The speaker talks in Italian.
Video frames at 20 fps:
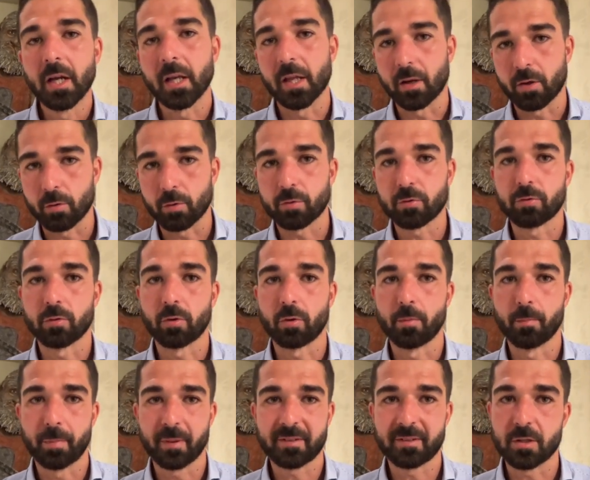in rosso
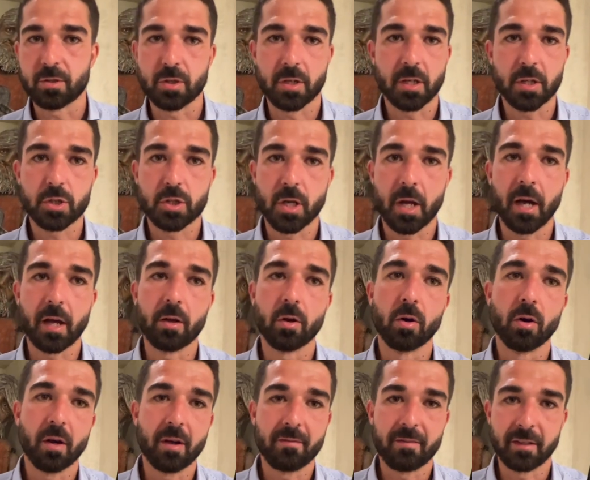con passaggio in
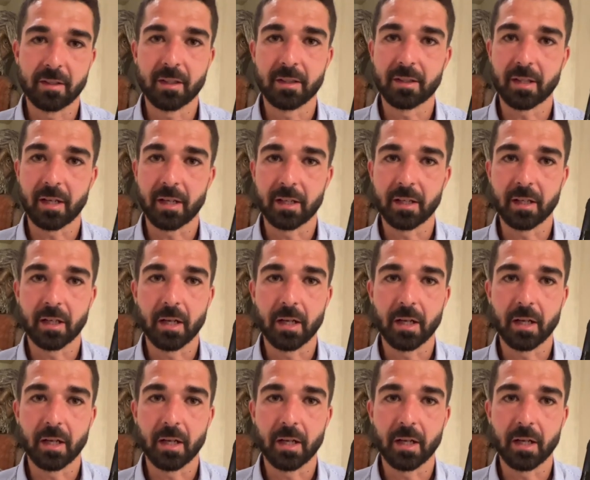acciaio e vendita in,